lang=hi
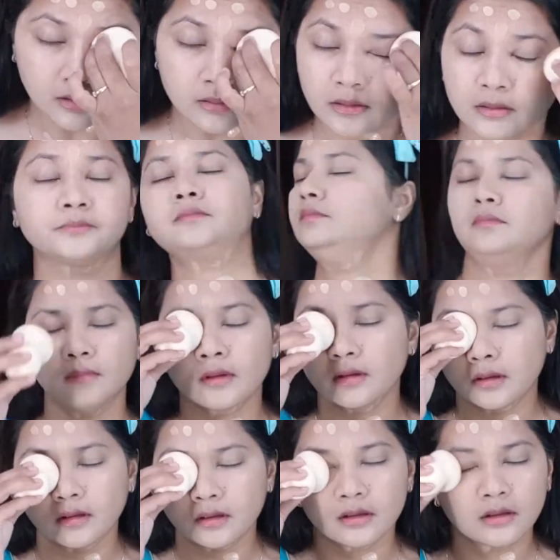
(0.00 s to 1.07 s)
नीचे की तरफ
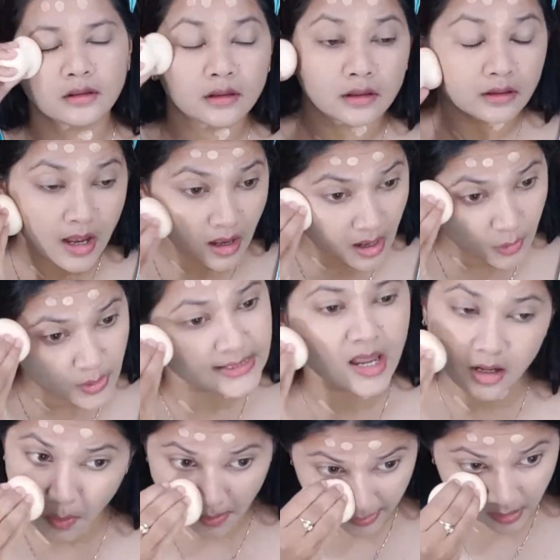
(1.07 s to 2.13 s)
नहीं करनी चाहिए जहाँ
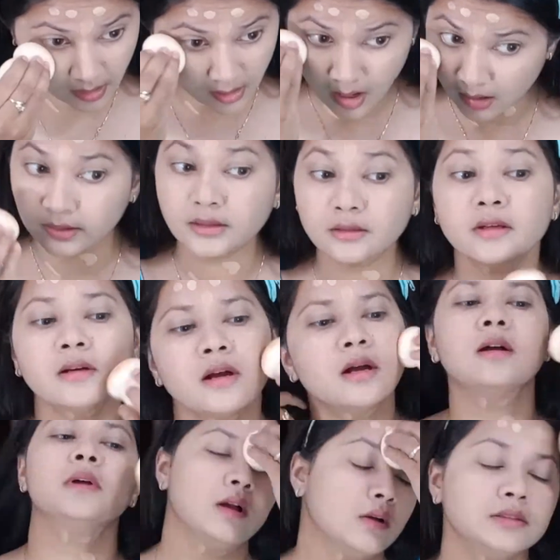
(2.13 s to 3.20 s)
जहाँ भी हमें फाउंडेशन
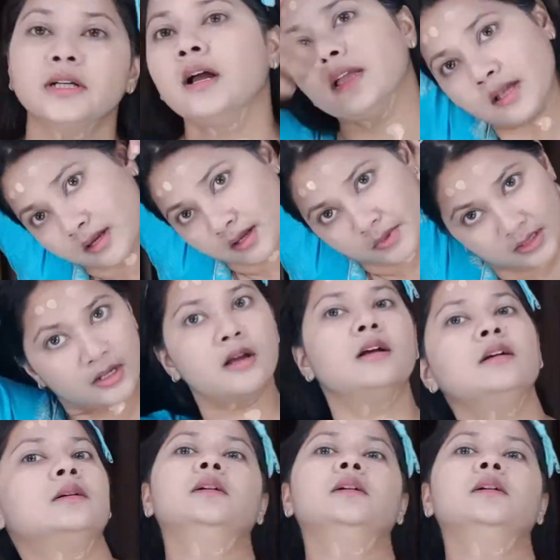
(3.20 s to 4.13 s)
लगाया है मेक श्योर